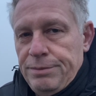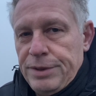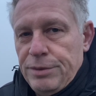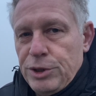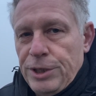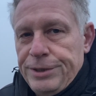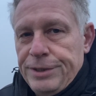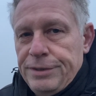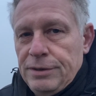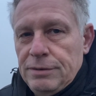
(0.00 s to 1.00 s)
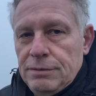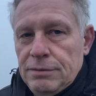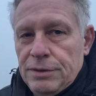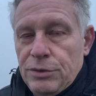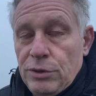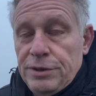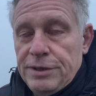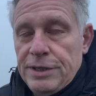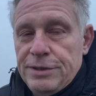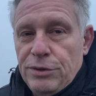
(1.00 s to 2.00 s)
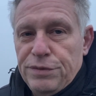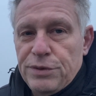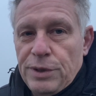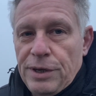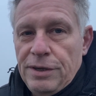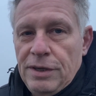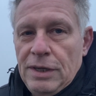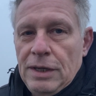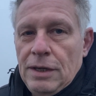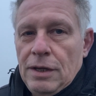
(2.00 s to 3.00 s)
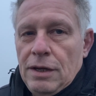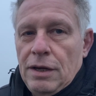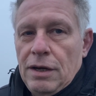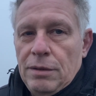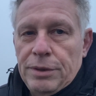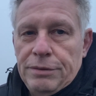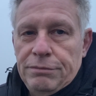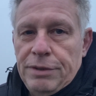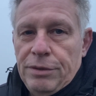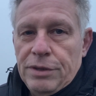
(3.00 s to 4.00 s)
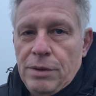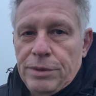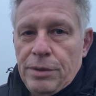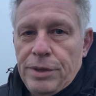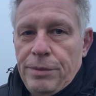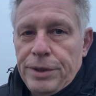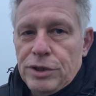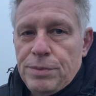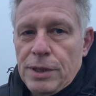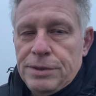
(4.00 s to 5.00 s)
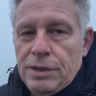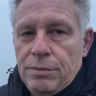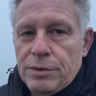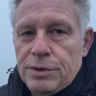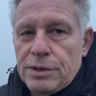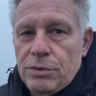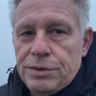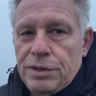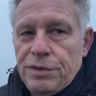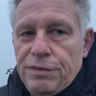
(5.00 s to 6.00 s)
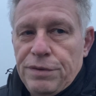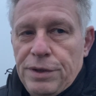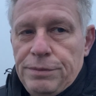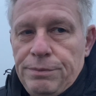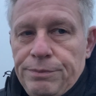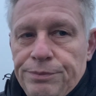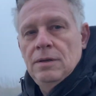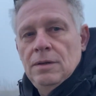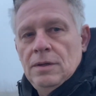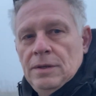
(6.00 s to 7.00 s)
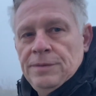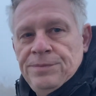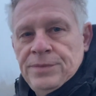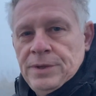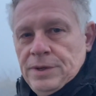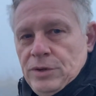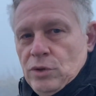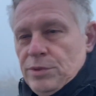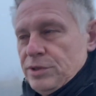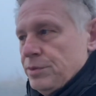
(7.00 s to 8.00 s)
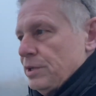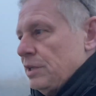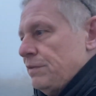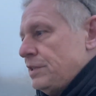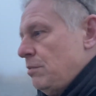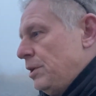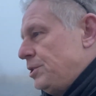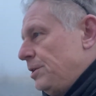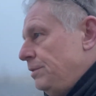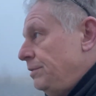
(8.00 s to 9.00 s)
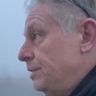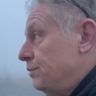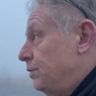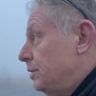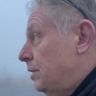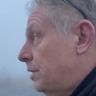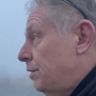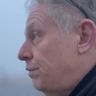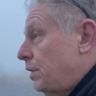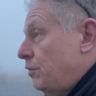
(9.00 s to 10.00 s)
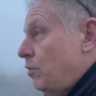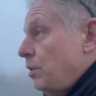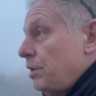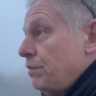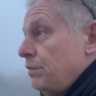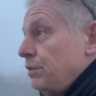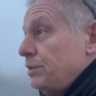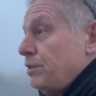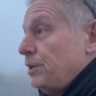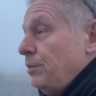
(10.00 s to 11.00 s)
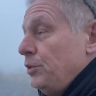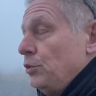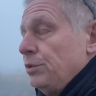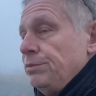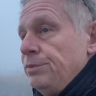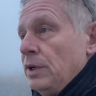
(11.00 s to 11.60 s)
manchmal scheitert. Also ganz oft sogar. Aber dennoch kann man dabei eine Menge Spaß haben. Also das lohnt sich auf jeden Fall. Ja, hier hört man so ein bisschen das Wasser plätschern. Hier ist gerade eine Fähre vorbeigefahren vor zwei, drei Minuten.